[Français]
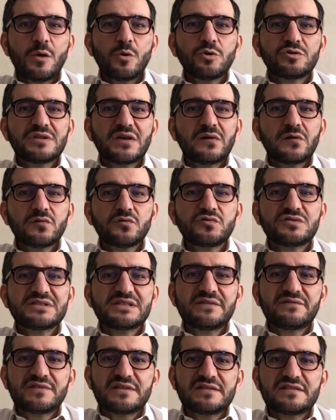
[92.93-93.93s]
Le talent de
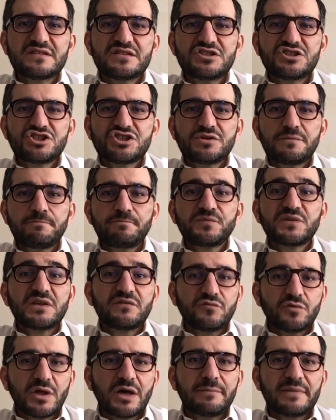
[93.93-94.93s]
Steve Tezich,
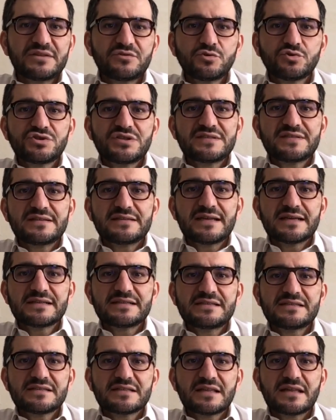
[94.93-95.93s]
qui fut dramaturge et
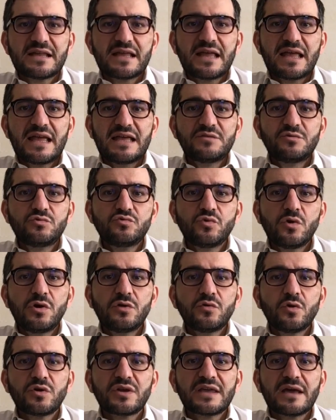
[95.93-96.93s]
scénariste, est de nous
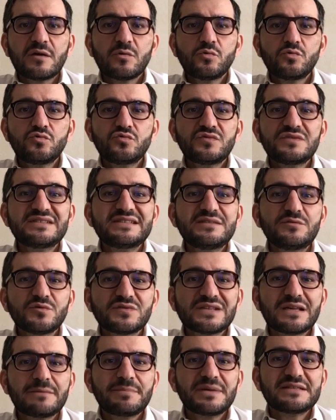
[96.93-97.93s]
rendre Carou, sinon
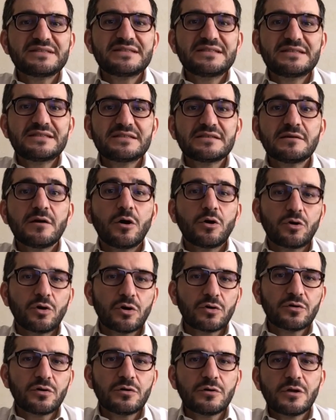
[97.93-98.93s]
sympathique,
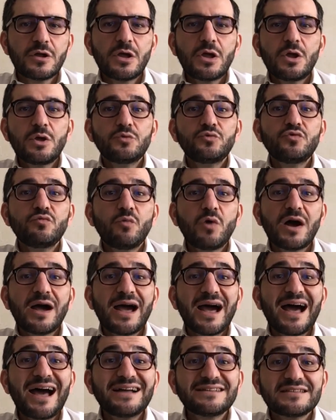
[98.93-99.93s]
encore que, du
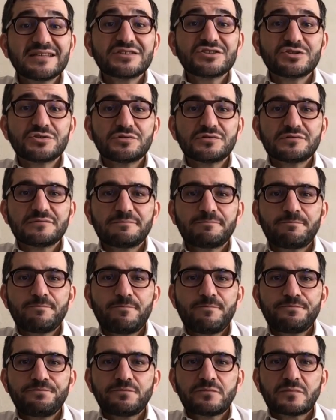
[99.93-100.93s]
moins attachant.
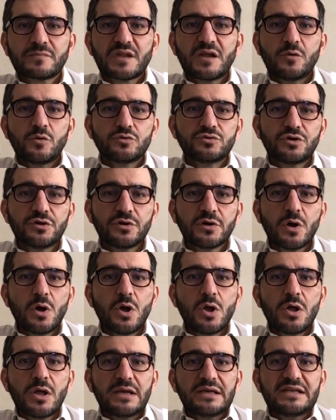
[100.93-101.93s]

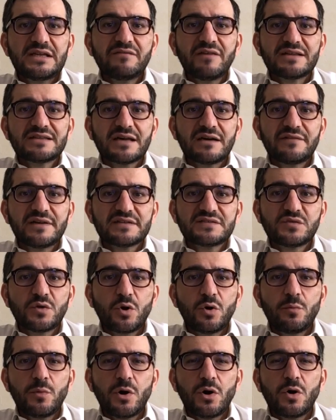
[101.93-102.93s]
L'auteur livre à travers ce
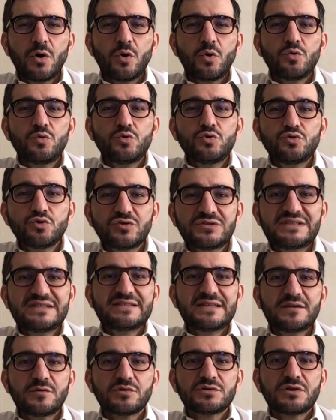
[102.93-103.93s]
roman une
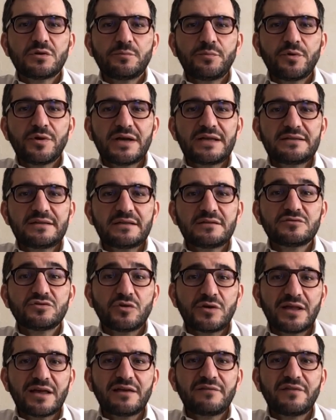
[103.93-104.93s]
odyssée contemporaine,
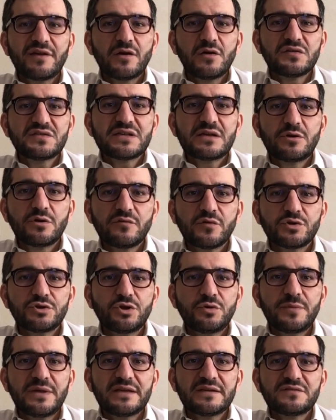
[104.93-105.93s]
tant les références à l'œuvre
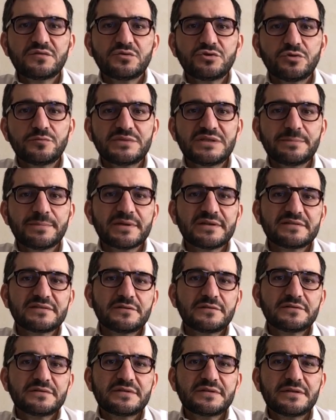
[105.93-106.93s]
d'Homère sont
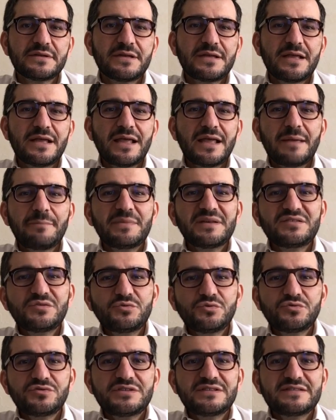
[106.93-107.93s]
omniprésentes, mais
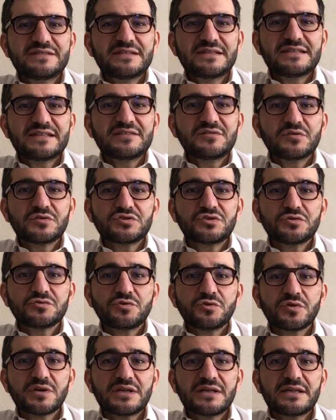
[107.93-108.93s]
une odyssée qui
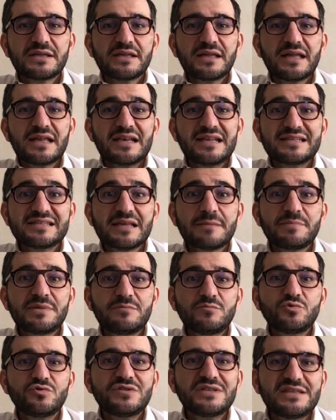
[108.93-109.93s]
tangenterait les
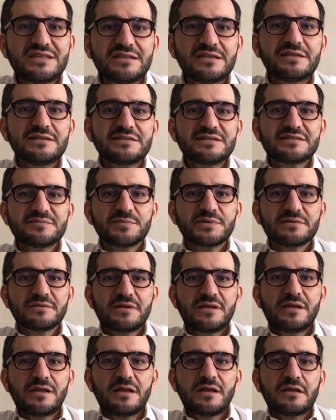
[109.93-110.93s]
abîmes du nihilisme,
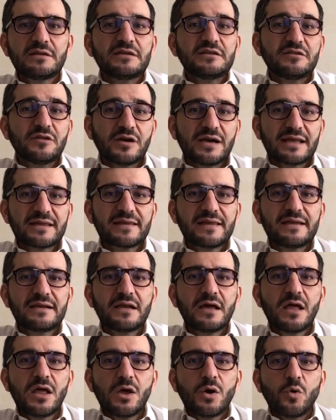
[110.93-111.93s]
dans
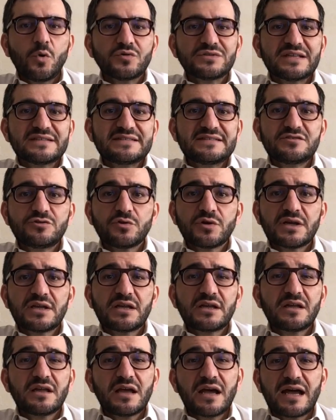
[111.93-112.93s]
laquelle on
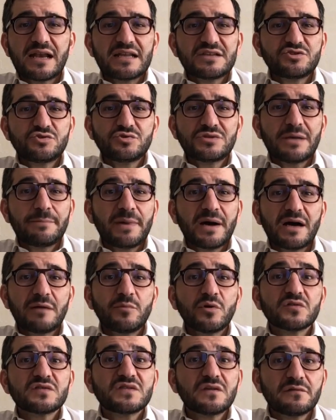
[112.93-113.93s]
assisterait à la chute
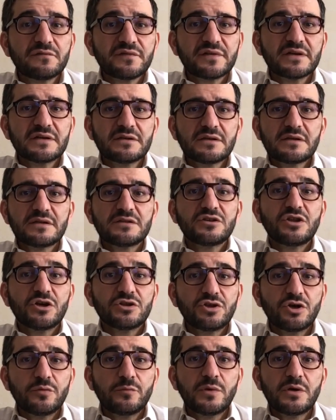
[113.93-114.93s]
apparemment sans fin
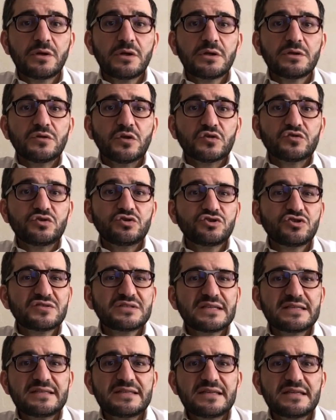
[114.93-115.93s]
d'un homme dans une
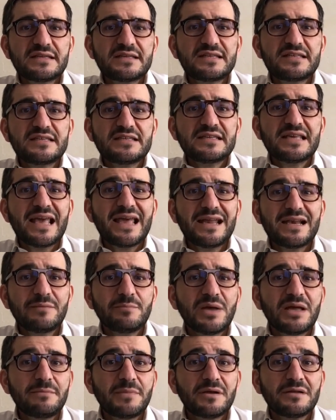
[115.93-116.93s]
société qui
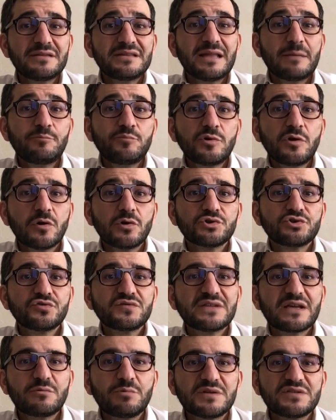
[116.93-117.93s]
elle-même n'a plus
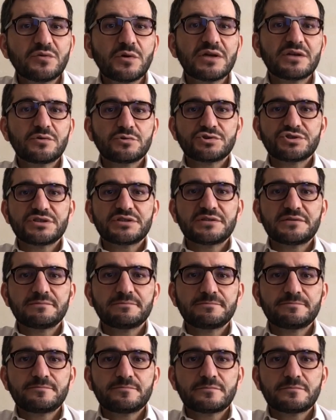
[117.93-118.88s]
grand-chose à quoi se raccrocher.